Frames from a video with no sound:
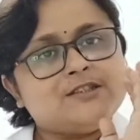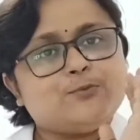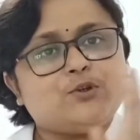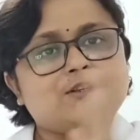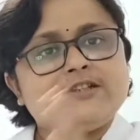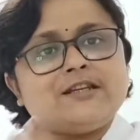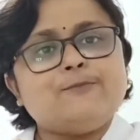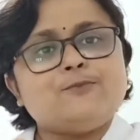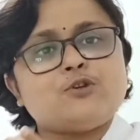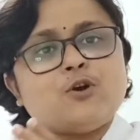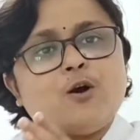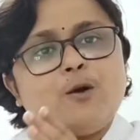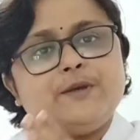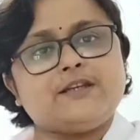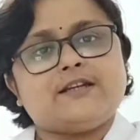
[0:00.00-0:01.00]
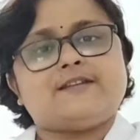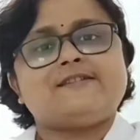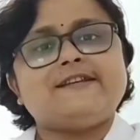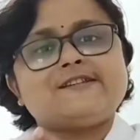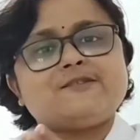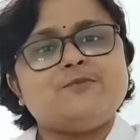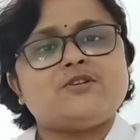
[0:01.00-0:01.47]
যে বলেছিলাম ছ মিটার
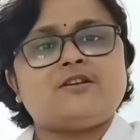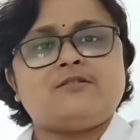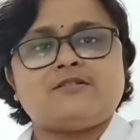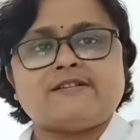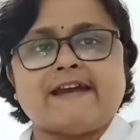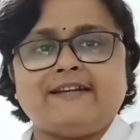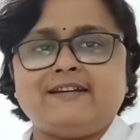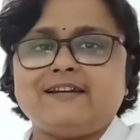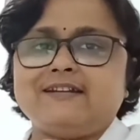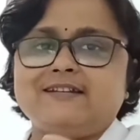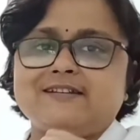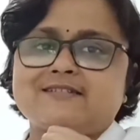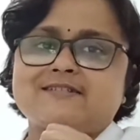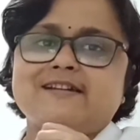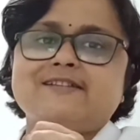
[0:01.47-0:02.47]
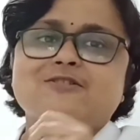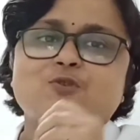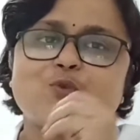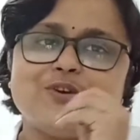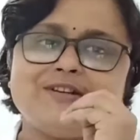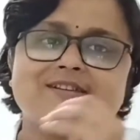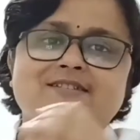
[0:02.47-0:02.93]
সিক্স মিটার হচ্ছে আইডিয়াল ডিস্টেন্স
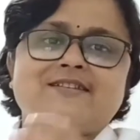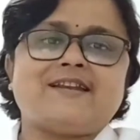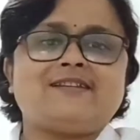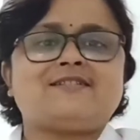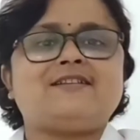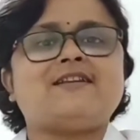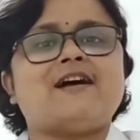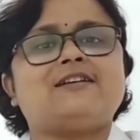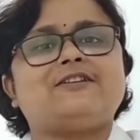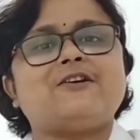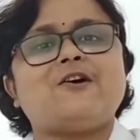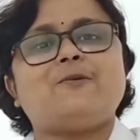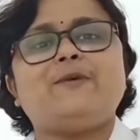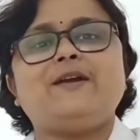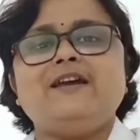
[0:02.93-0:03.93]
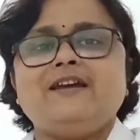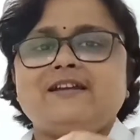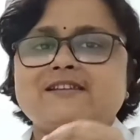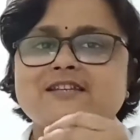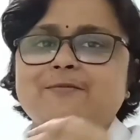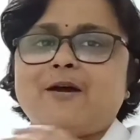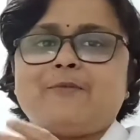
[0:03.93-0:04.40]
ওই ডিস্টেন্সটা থাকতে হবে
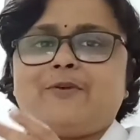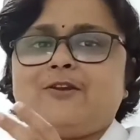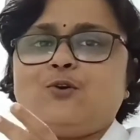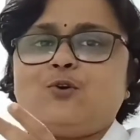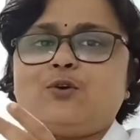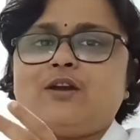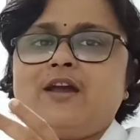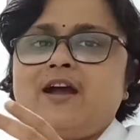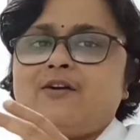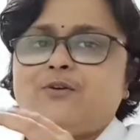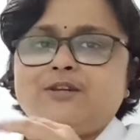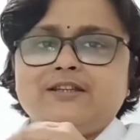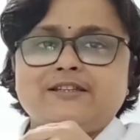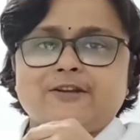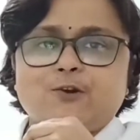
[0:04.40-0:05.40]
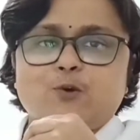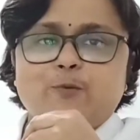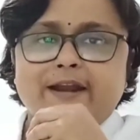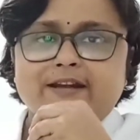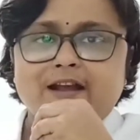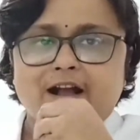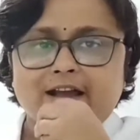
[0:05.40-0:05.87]
যেভাবেই হোক ওই
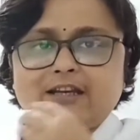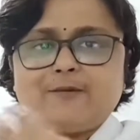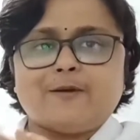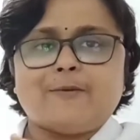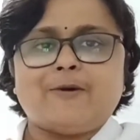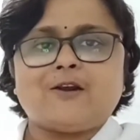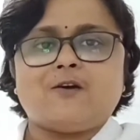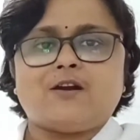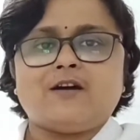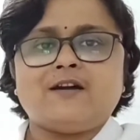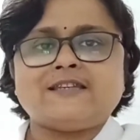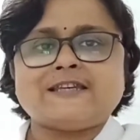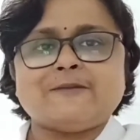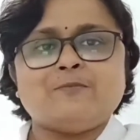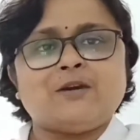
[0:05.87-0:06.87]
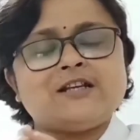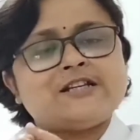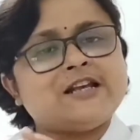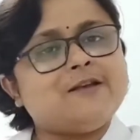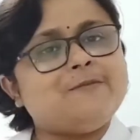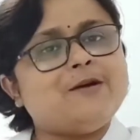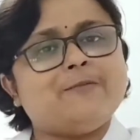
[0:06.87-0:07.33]
যেরকম একটা আয়না ব্যবহার করা হয় চেম্বারে
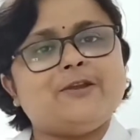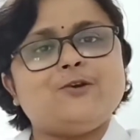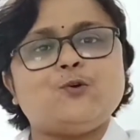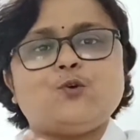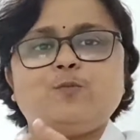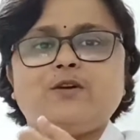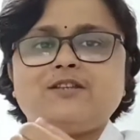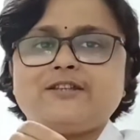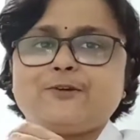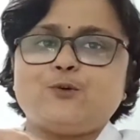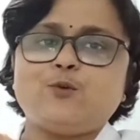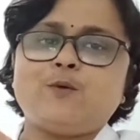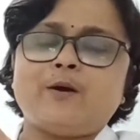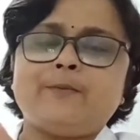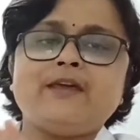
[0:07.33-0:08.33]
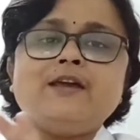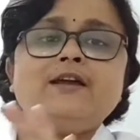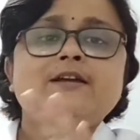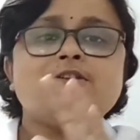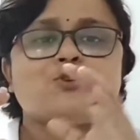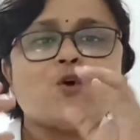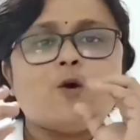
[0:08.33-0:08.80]
সেইভাবেই হোক বা যে কোনোভাবে
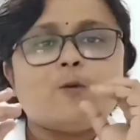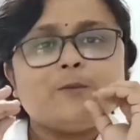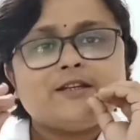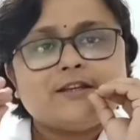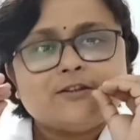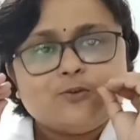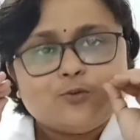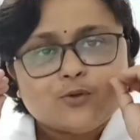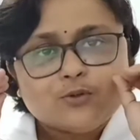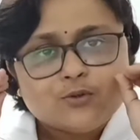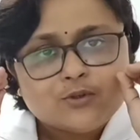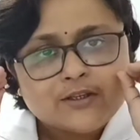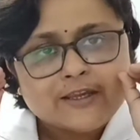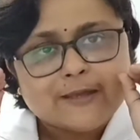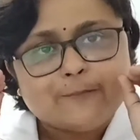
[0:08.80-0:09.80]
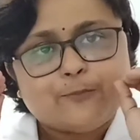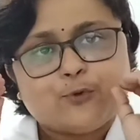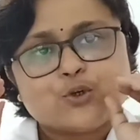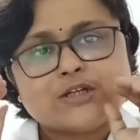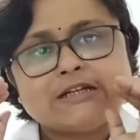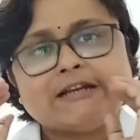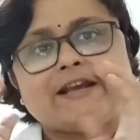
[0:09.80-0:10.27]
ছ মিটার দূরত্ব থেকে
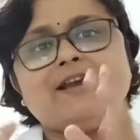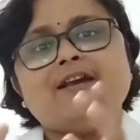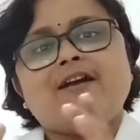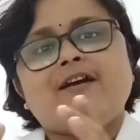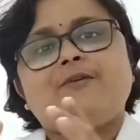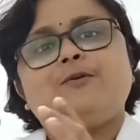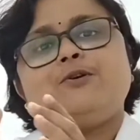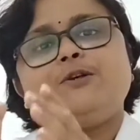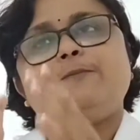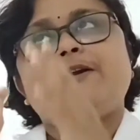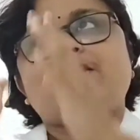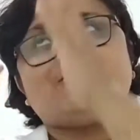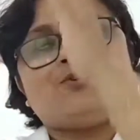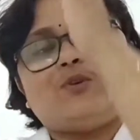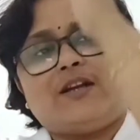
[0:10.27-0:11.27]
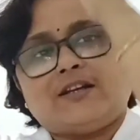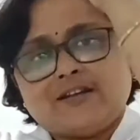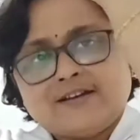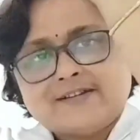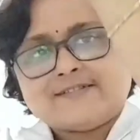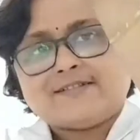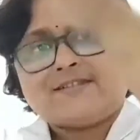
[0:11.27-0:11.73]
বসে ওই পার্টিকুলার
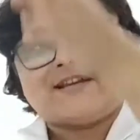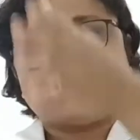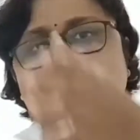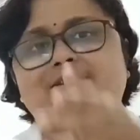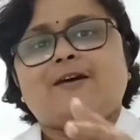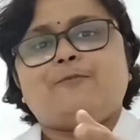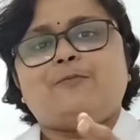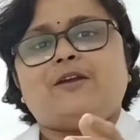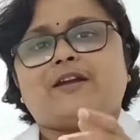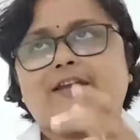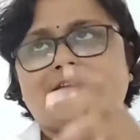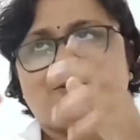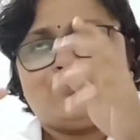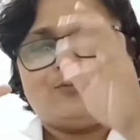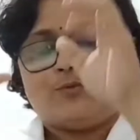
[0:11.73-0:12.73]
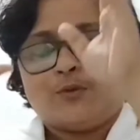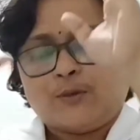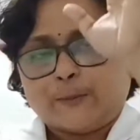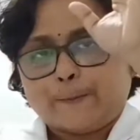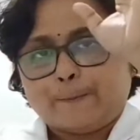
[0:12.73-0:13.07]
চারটা আপনাকে একটু